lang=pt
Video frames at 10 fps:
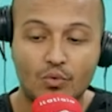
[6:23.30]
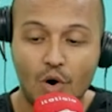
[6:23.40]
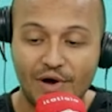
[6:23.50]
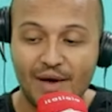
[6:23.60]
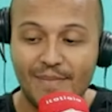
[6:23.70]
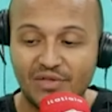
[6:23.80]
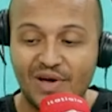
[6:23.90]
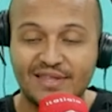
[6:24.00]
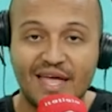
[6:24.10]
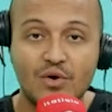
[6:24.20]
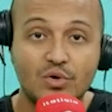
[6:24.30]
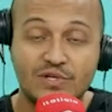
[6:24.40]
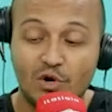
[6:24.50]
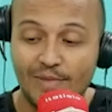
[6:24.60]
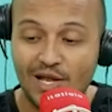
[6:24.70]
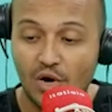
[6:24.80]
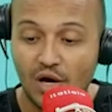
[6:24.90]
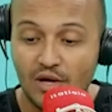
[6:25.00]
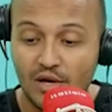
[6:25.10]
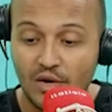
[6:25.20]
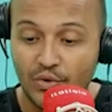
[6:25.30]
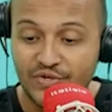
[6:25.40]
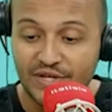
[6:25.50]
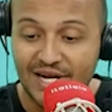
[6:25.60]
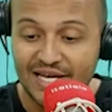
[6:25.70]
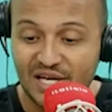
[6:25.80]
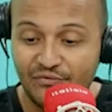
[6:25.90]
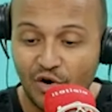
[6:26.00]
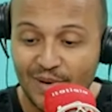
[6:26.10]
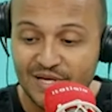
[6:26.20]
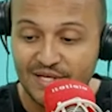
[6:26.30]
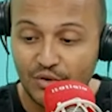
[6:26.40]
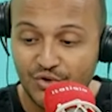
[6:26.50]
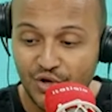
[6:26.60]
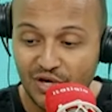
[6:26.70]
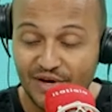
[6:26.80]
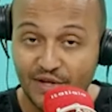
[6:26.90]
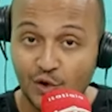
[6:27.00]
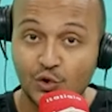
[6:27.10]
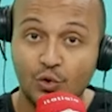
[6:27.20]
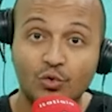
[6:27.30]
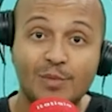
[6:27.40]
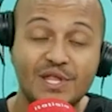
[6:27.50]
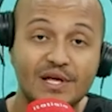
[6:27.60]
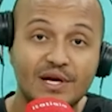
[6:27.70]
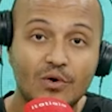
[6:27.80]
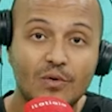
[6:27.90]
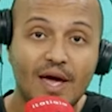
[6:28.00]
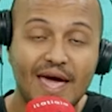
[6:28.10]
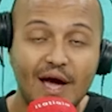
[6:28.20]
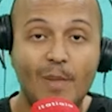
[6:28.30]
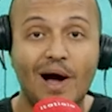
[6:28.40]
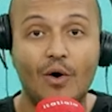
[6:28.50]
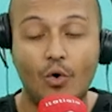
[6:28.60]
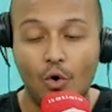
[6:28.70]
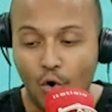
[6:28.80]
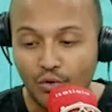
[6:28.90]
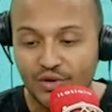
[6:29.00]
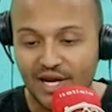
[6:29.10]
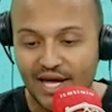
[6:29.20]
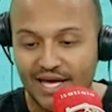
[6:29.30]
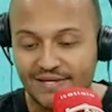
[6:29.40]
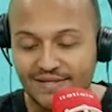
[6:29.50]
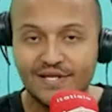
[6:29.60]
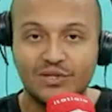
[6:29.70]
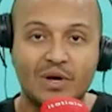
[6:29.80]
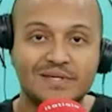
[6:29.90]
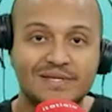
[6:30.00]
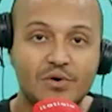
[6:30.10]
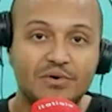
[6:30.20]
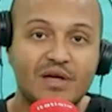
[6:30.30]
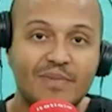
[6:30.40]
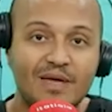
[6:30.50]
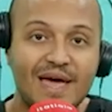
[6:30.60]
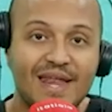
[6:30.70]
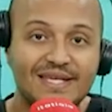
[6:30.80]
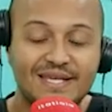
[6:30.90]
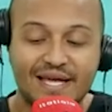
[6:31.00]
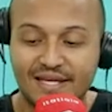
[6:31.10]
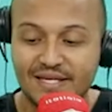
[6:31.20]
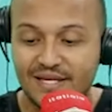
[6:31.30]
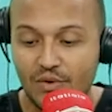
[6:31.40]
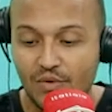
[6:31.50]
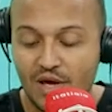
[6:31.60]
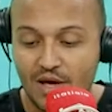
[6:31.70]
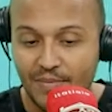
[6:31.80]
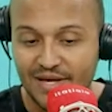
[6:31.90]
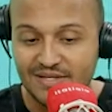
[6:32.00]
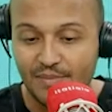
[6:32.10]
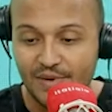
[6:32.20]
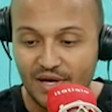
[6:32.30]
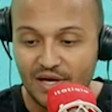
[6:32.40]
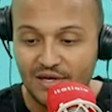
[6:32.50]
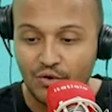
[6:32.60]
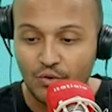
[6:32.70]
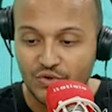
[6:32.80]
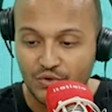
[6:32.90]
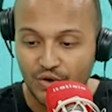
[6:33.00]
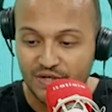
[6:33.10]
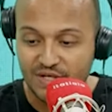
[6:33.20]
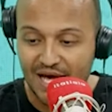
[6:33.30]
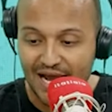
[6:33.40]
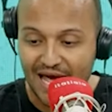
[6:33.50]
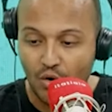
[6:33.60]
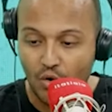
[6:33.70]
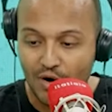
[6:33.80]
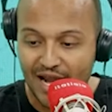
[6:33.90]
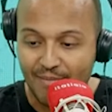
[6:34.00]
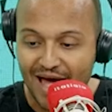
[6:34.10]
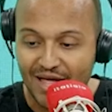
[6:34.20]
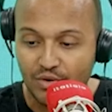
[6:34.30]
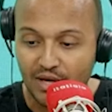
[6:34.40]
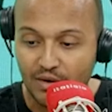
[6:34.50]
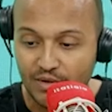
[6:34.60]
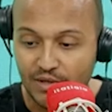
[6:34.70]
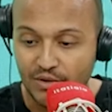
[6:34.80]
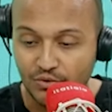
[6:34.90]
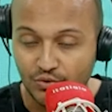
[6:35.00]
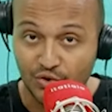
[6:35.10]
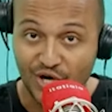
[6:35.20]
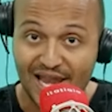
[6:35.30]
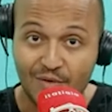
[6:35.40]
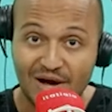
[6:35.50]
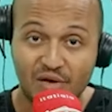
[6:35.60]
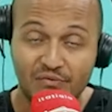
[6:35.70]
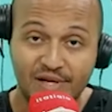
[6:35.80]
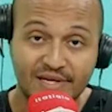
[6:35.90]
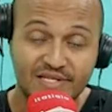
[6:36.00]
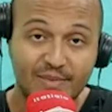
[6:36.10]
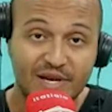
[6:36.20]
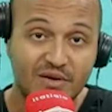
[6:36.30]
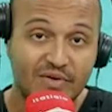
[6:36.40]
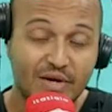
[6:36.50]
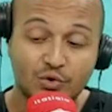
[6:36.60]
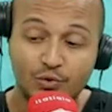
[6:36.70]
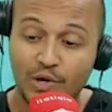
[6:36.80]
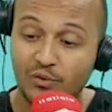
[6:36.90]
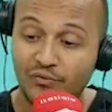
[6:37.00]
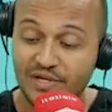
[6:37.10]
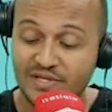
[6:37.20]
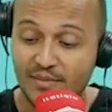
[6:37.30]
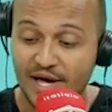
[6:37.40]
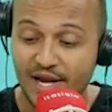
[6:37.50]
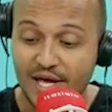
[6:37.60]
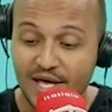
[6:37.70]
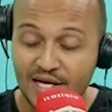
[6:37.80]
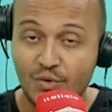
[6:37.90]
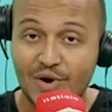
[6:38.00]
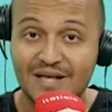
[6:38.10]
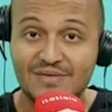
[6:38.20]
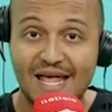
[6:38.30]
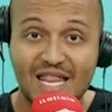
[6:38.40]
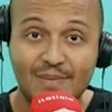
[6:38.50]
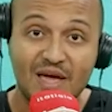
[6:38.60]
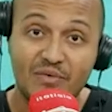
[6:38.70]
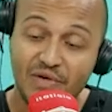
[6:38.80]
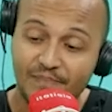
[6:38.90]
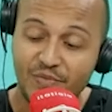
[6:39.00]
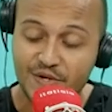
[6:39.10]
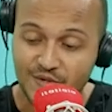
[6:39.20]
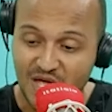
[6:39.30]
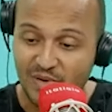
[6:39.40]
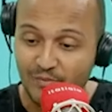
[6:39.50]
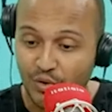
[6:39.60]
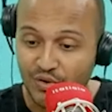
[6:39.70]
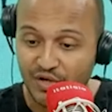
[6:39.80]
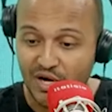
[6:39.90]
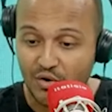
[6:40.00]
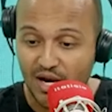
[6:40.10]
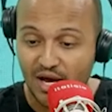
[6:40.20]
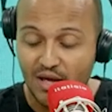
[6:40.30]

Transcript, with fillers: qual gramado vai estar tá em condição melhor. Quando você traz a informação de que vai ter show no Mineirão, é uma outra situação que também merece atenção para saber em que condições estará o gramado, né? E o jogo já é na quarta-feira da semana que vem, o show é no fim de semana. E no caso da Arena MRV, esse tempo é importante agora